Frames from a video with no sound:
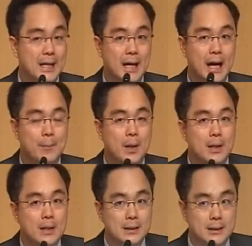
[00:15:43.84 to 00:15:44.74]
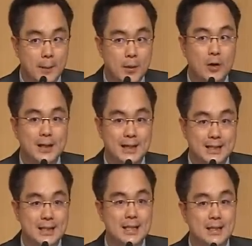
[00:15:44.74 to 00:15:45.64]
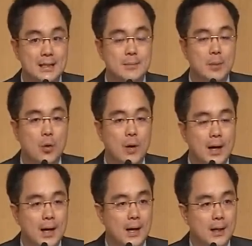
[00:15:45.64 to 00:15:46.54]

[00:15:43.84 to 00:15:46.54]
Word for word: นะครับสภาพคล่องเนี่ยน่าจะดีขึ้นเพราะว่า